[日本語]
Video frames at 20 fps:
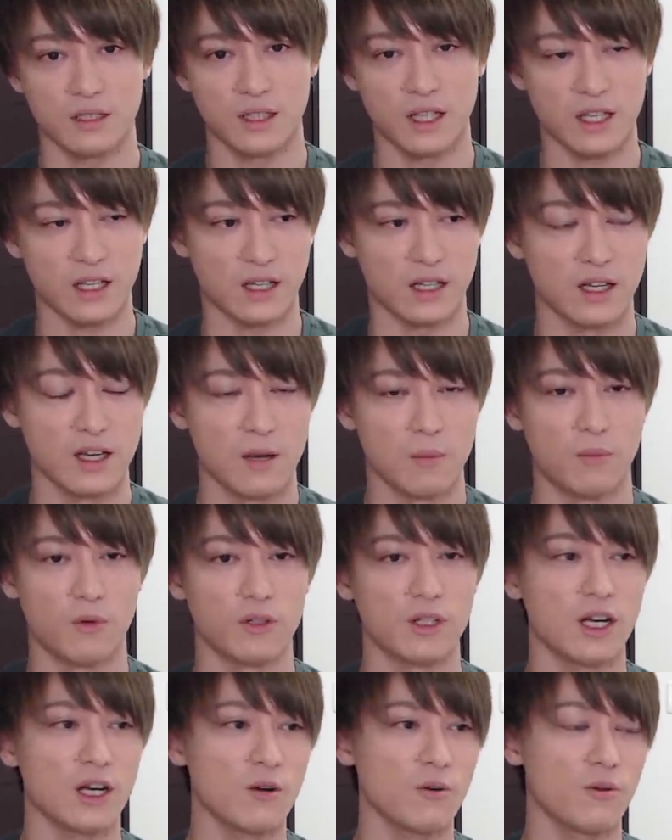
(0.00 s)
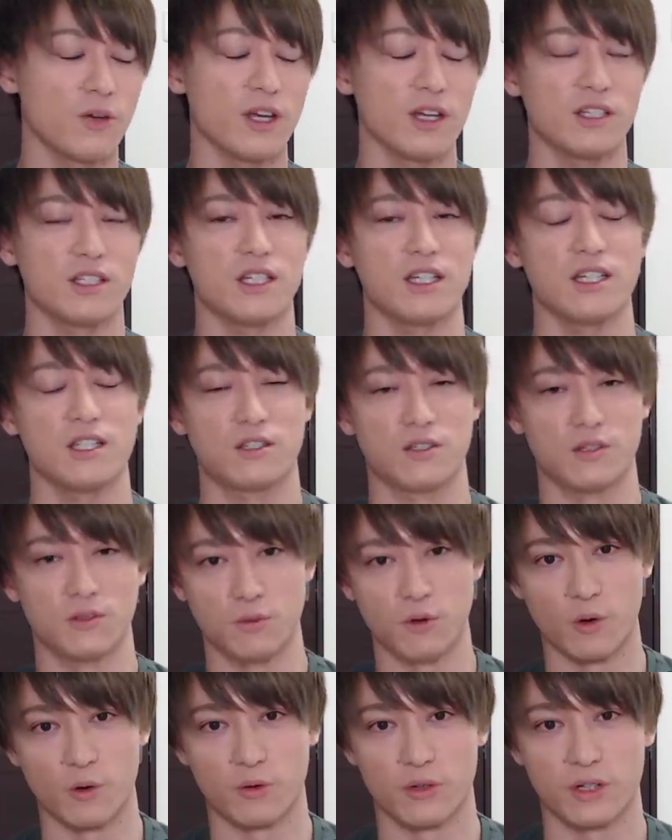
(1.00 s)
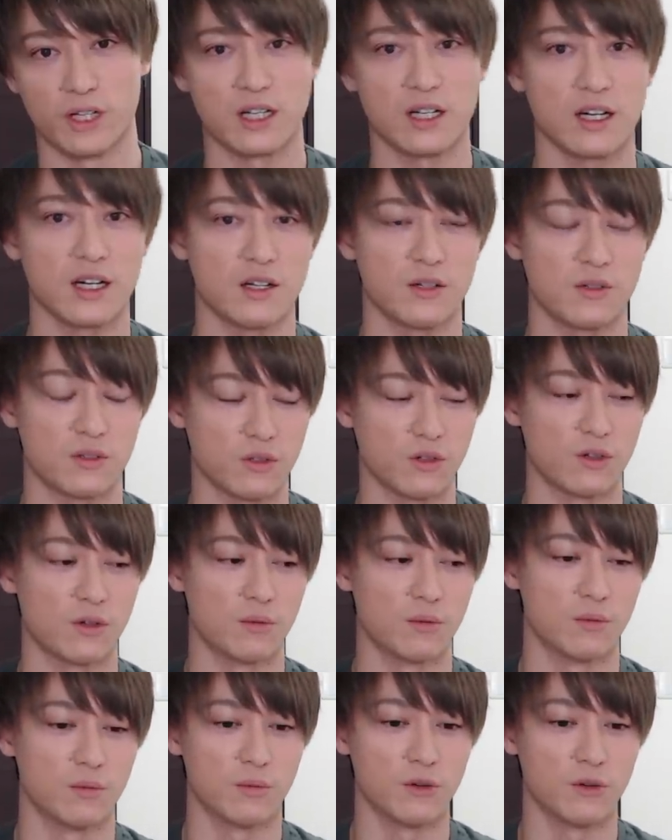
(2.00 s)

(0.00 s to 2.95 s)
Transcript: で、モダンオフェアシーズンを振り返ると、